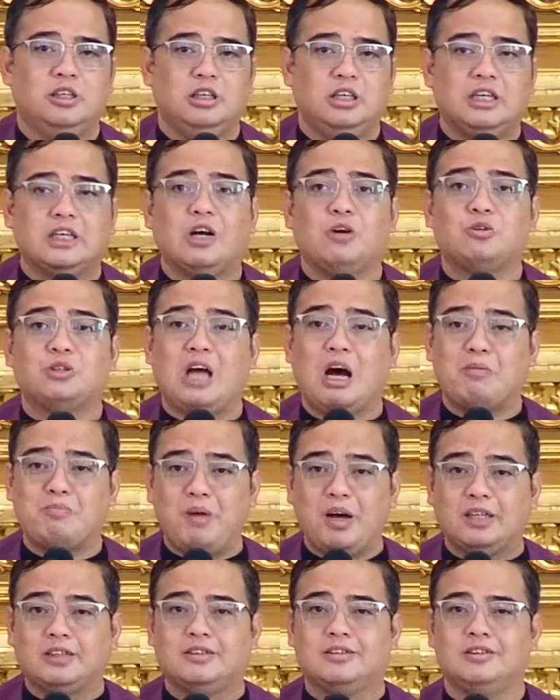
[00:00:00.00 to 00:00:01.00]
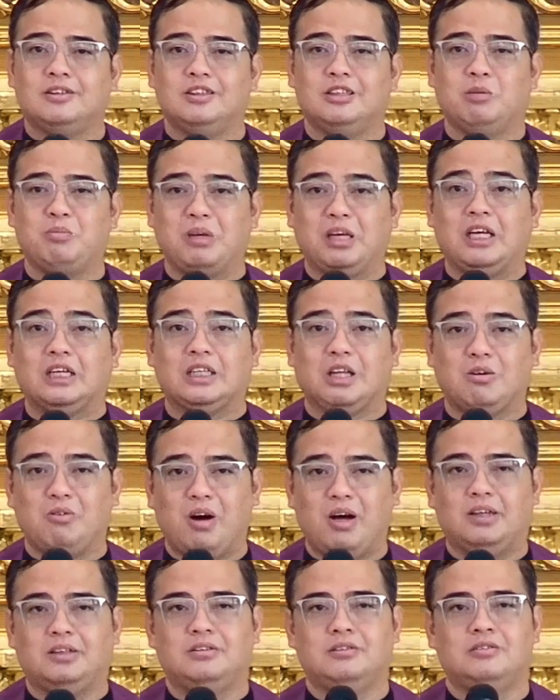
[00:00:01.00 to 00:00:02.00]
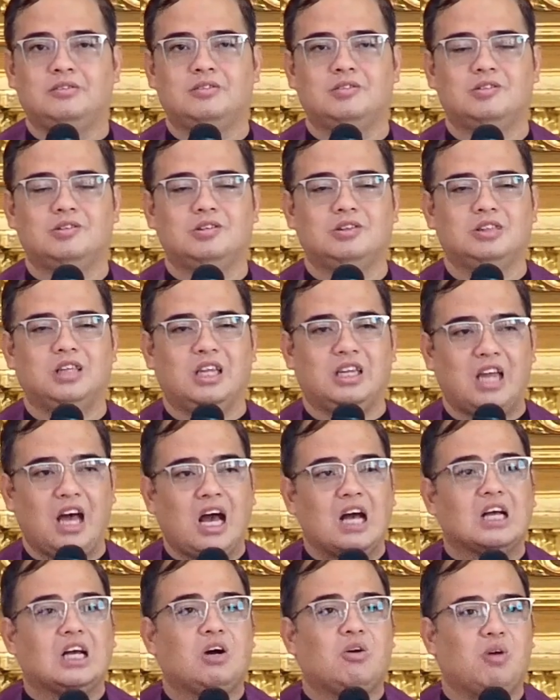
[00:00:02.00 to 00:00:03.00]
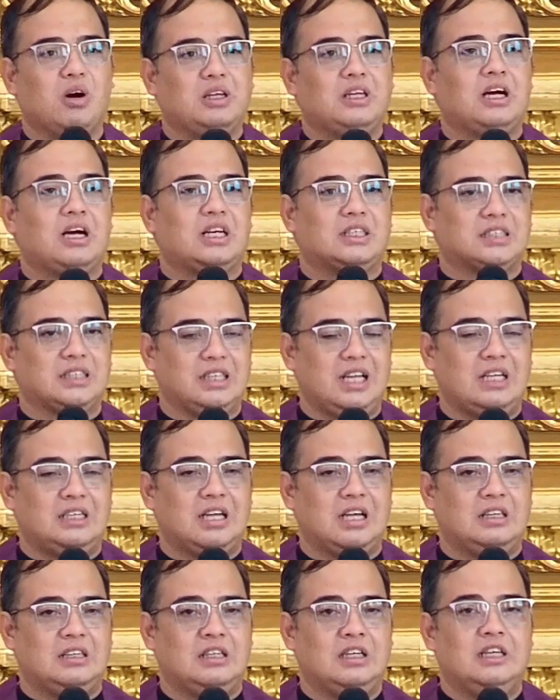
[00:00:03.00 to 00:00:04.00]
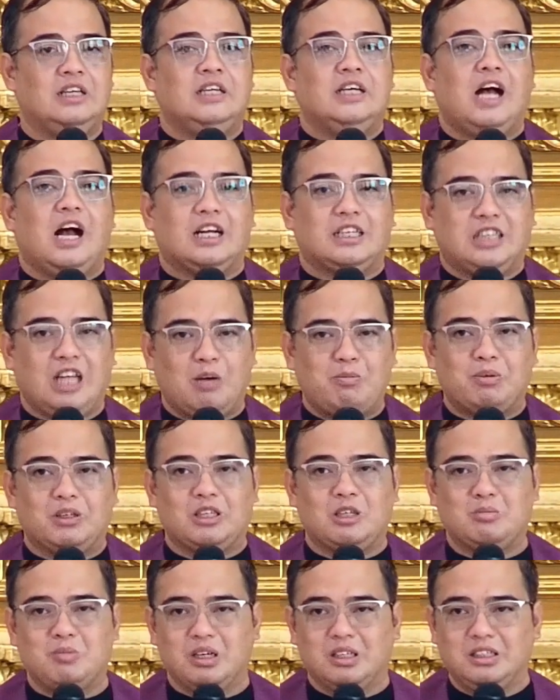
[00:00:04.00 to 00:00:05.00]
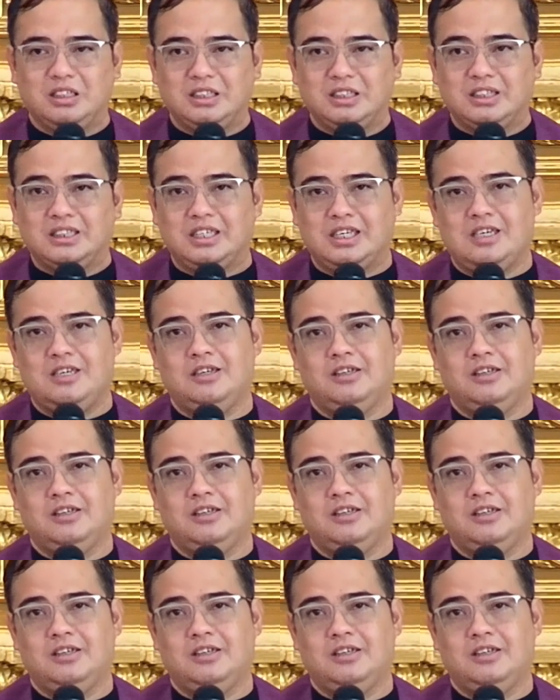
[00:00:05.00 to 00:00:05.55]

ikaw dapat na may katawan na nakagawa ng kasalanan ang dapat na magsisi